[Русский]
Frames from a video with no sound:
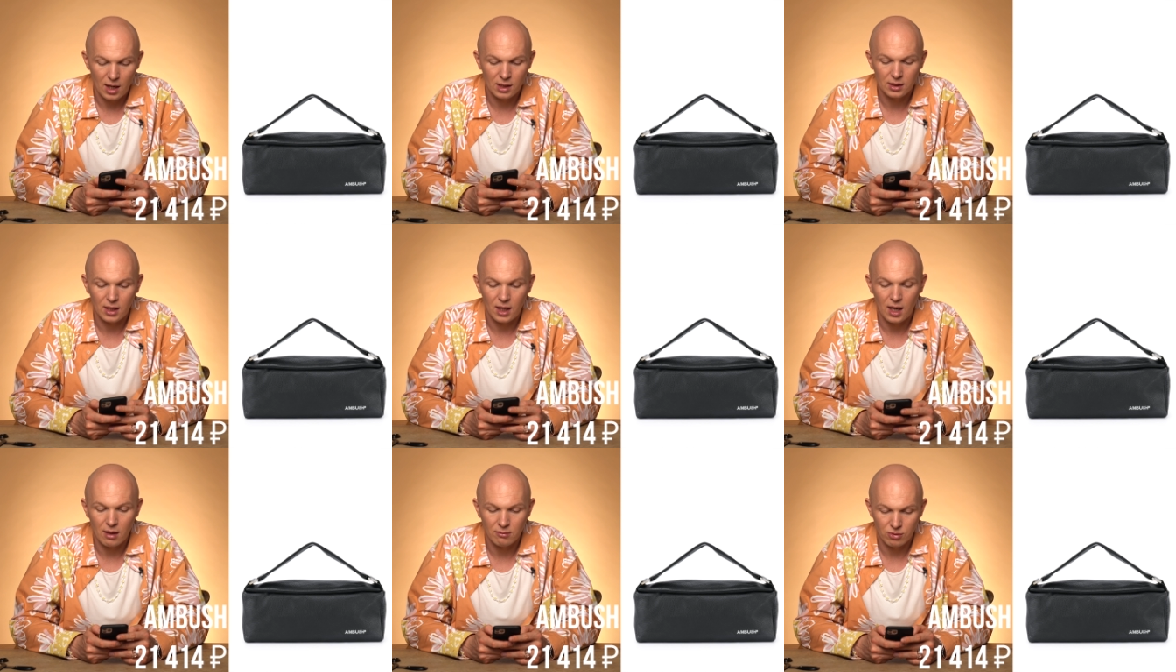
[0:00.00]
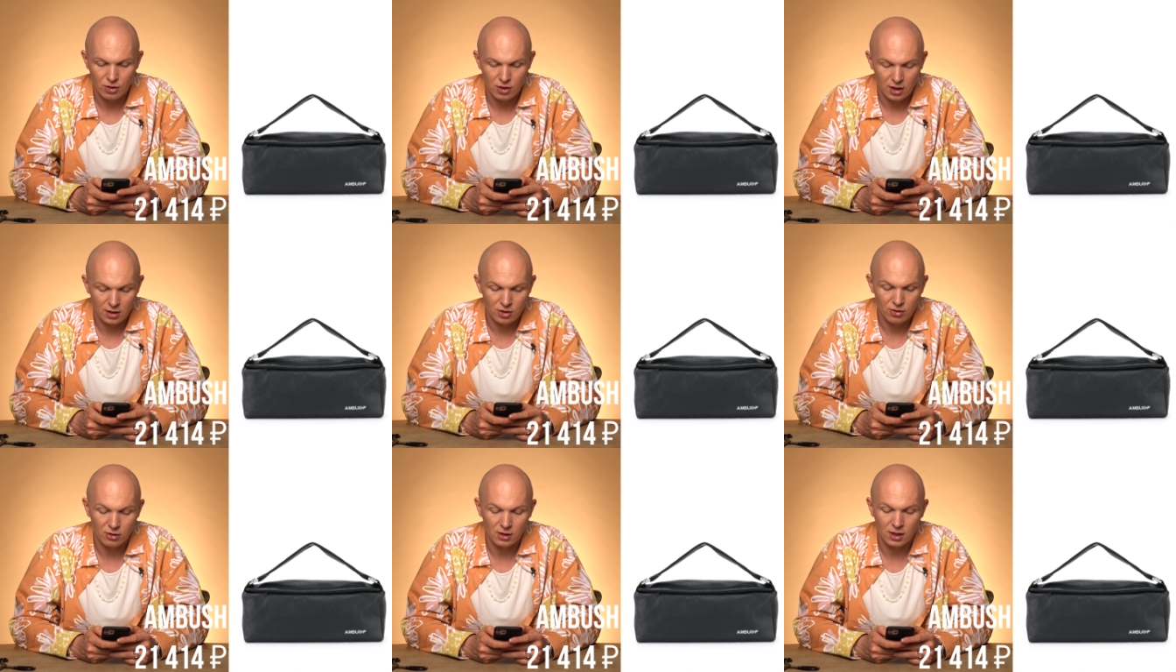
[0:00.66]
От Амбуша я
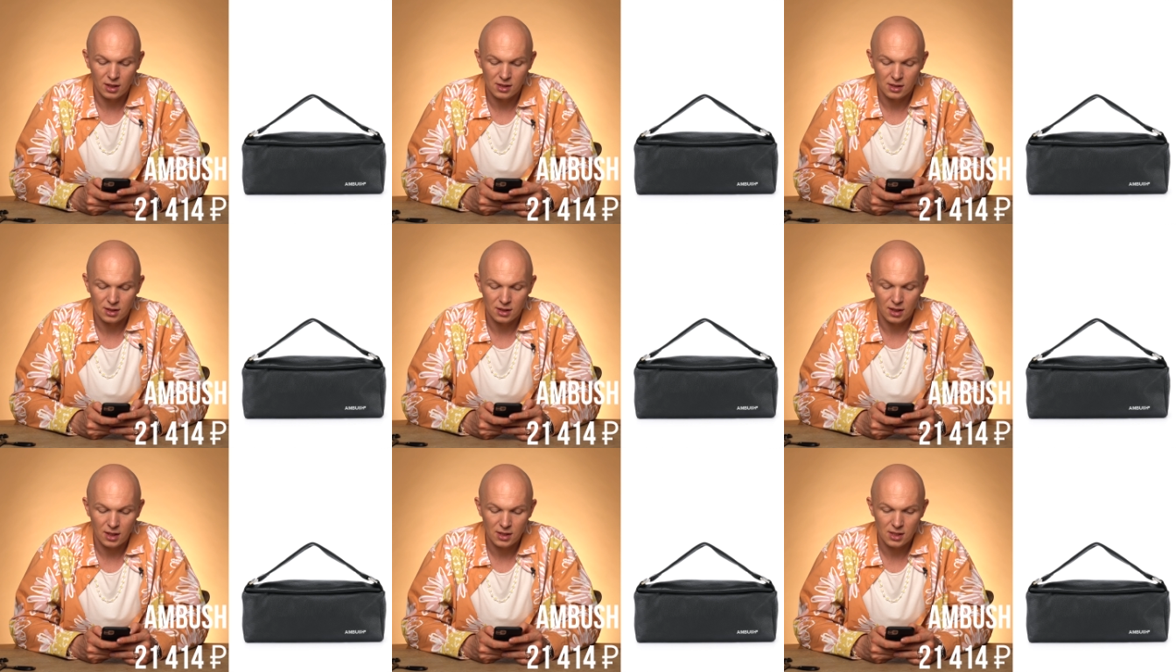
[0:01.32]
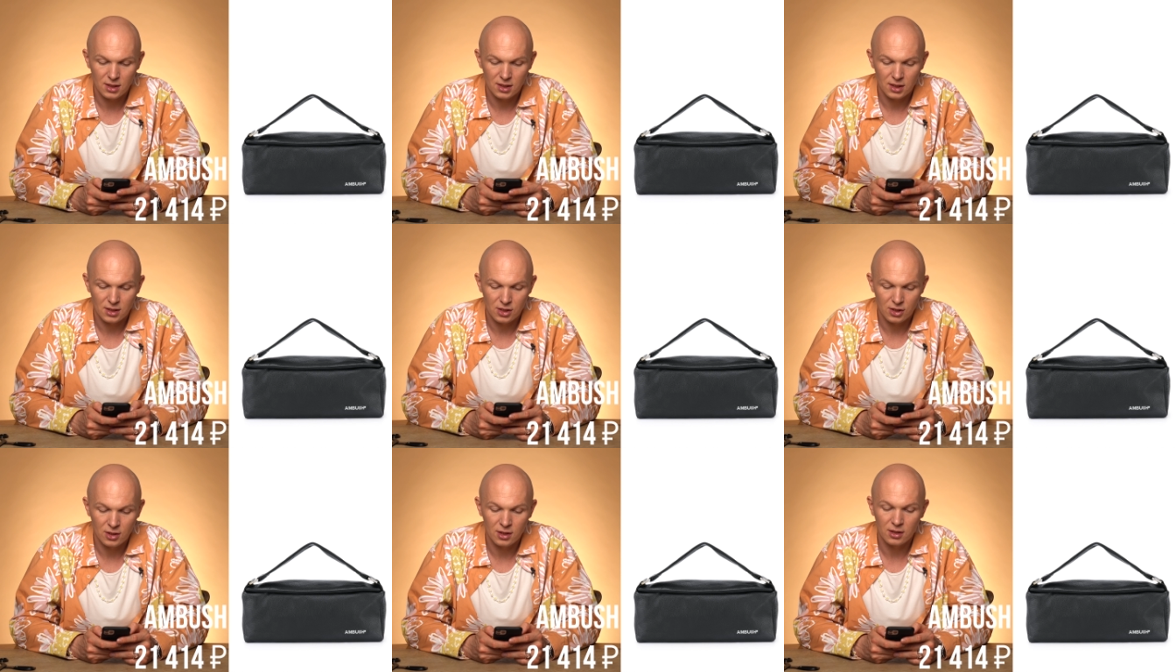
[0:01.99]
нашел классный клатч за
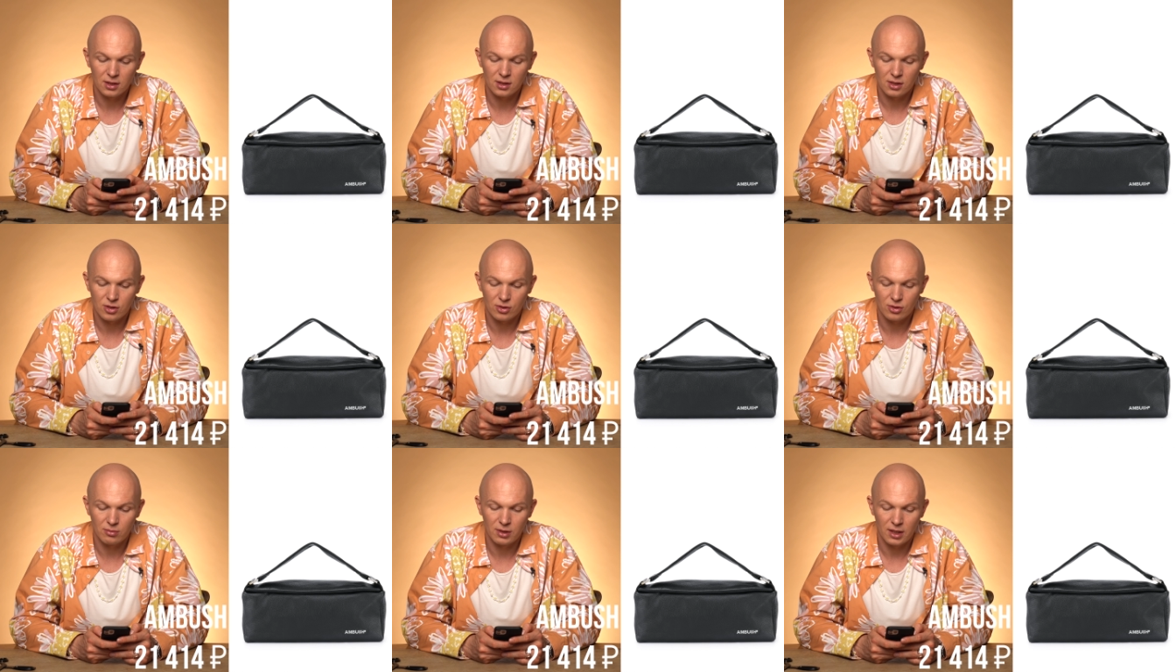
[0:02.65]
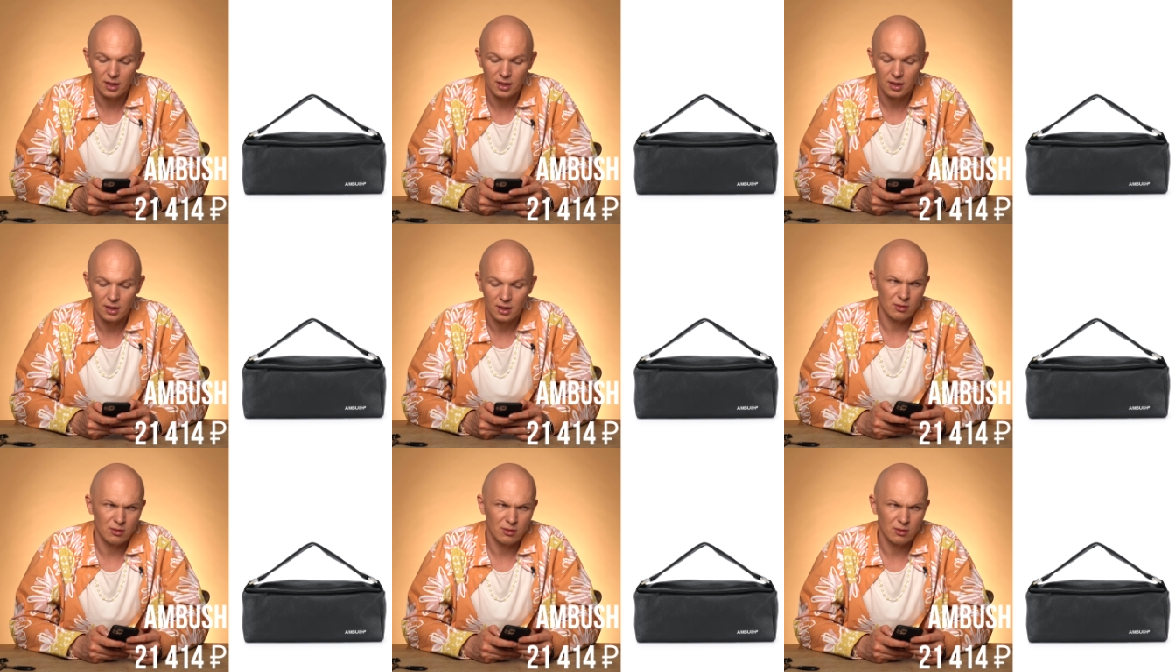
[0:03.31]
34 тысячи рублей.